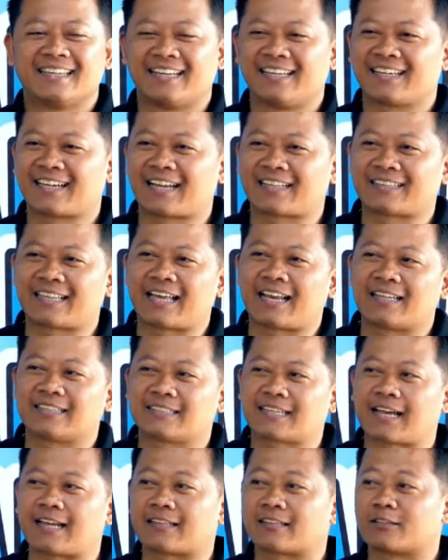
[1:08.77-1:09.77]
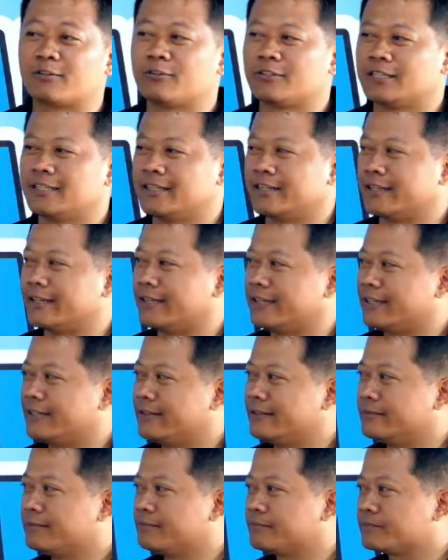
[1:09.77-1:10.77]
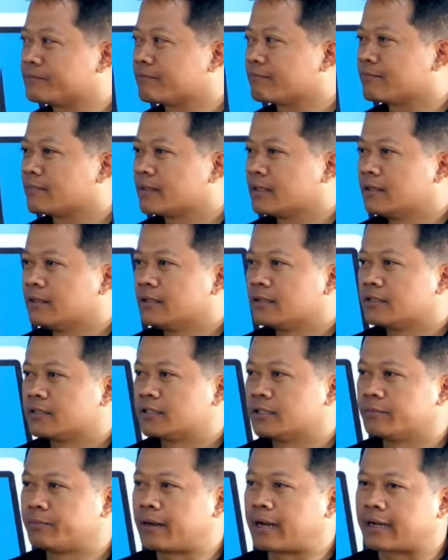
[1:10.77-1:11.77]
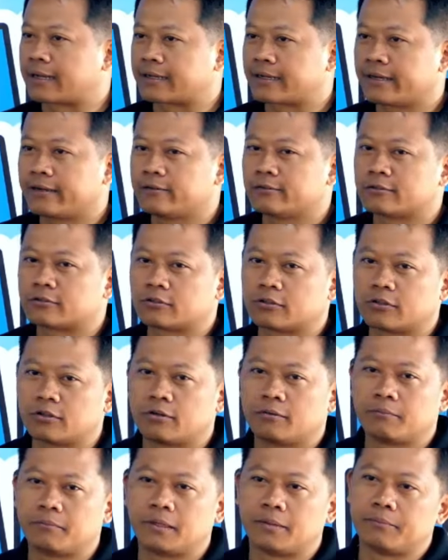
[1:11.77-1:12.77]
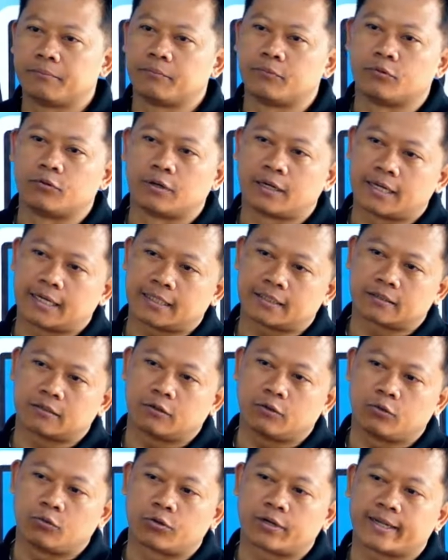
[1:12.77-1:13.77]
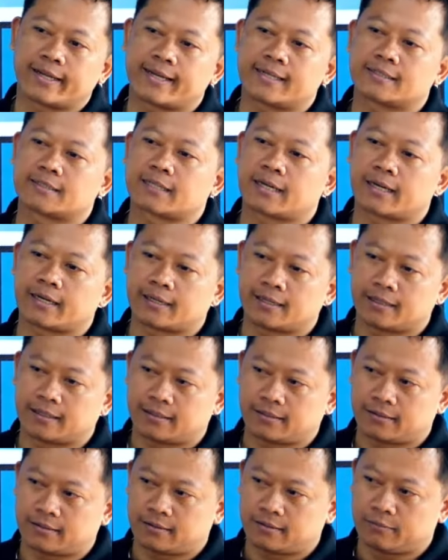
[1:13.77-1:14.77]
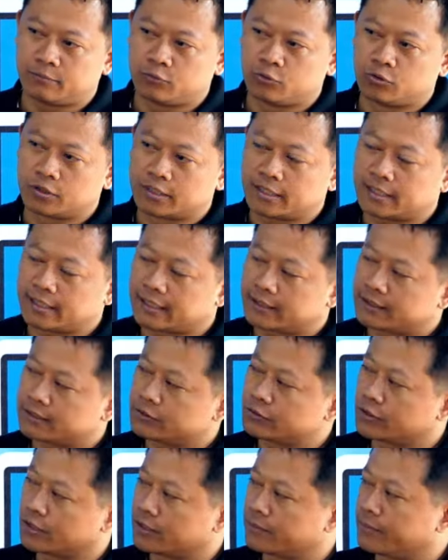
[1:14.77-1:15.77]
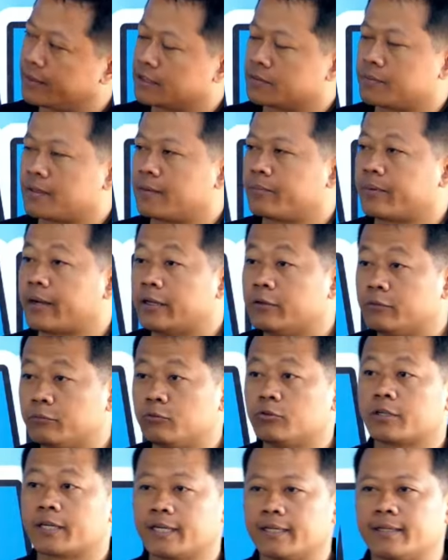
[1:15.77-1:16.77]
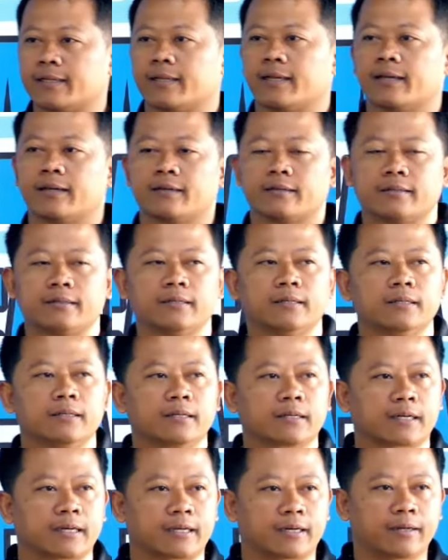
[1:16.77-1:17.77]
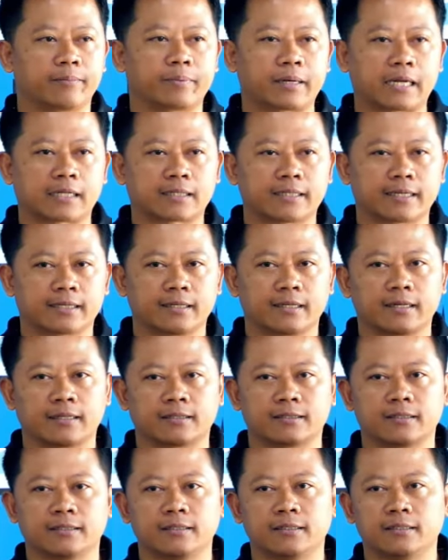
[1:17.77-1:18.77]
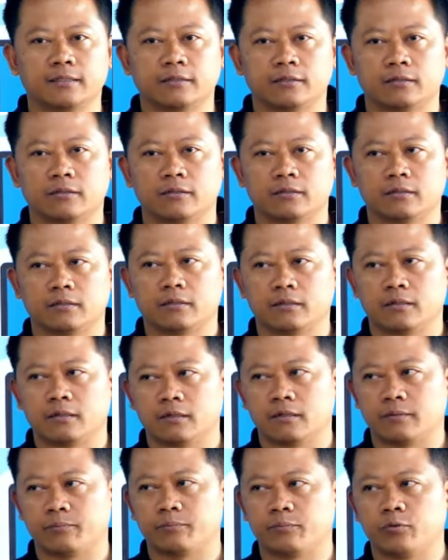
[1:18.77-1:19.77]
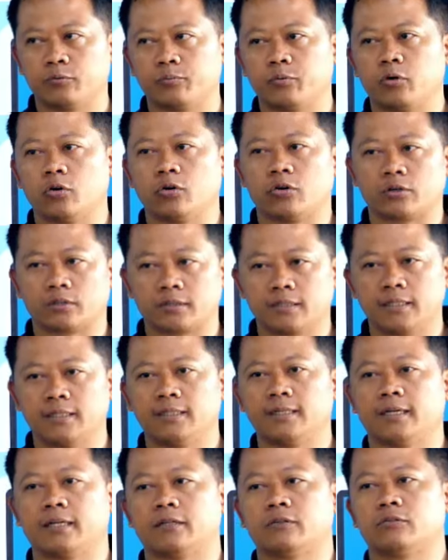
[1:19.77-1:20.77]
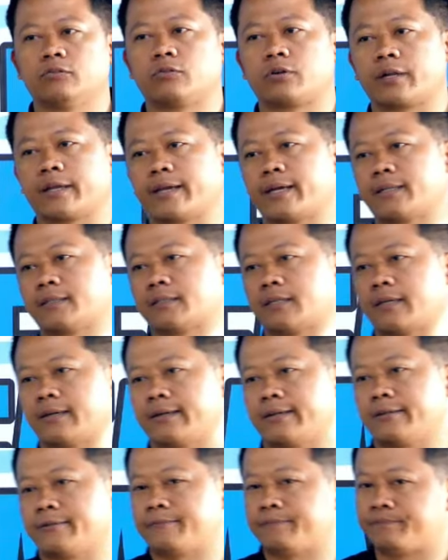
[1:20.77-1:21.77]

Jadi katalis satu ini dipakai untuk membuat urea cair. Mungkin nanti juga dibahas Pak Bayu mungkin ya. Karena prakteknya nanti eh, pupuk horti dan urea cair.